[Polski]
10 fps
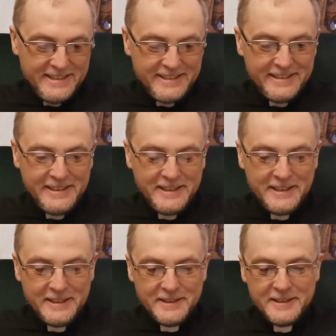E,
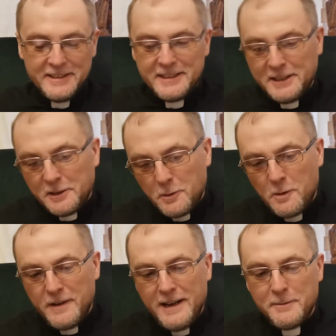
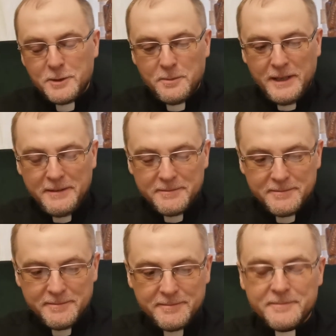zatytułowałem sobie
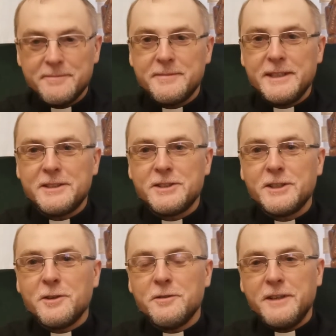mm, te
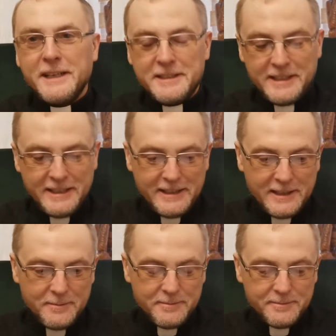trzy konferencje
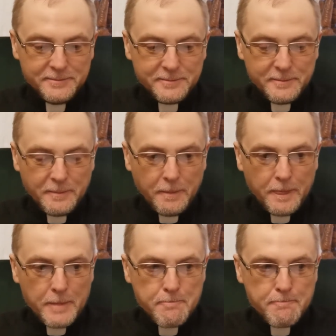takim, mm,